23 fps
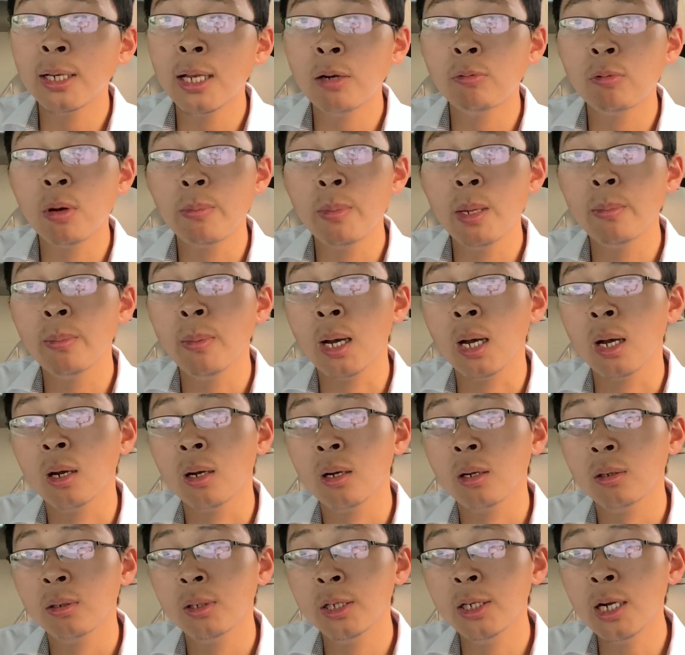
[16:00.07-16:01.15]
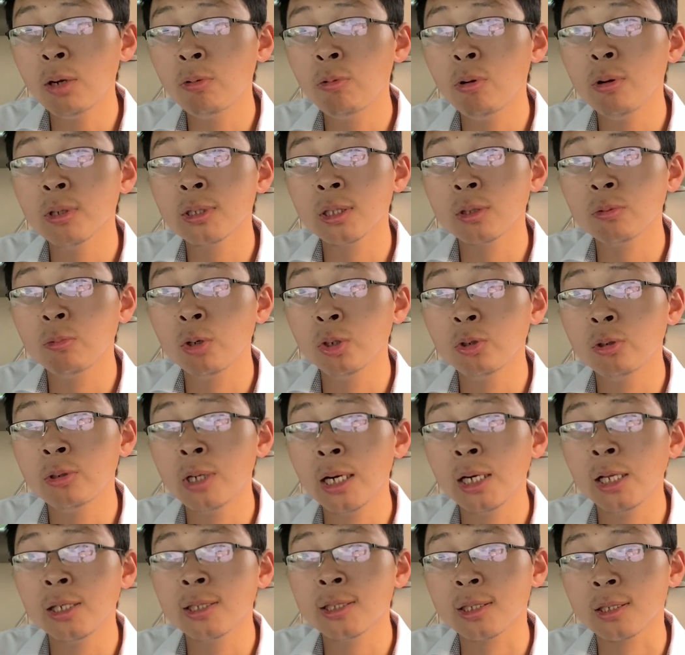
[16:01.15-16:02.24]
党玩命嘛！你让我死，我就
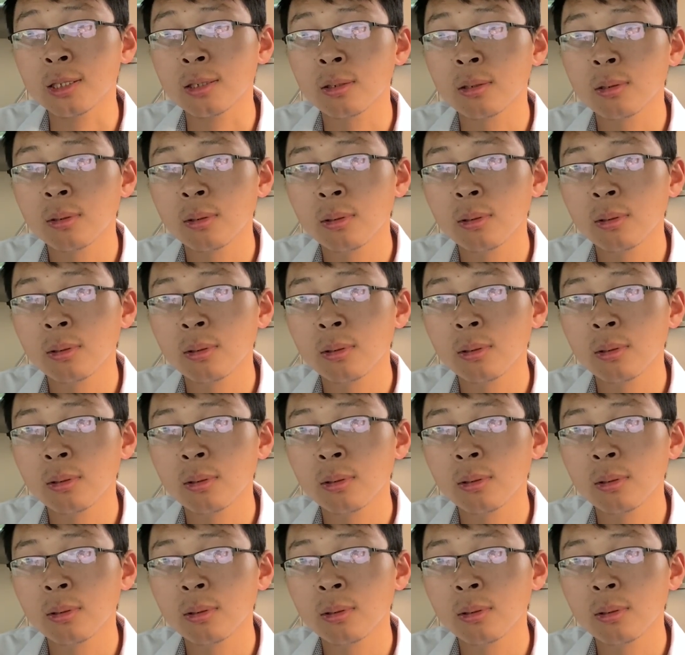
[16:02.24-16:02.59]
让你死，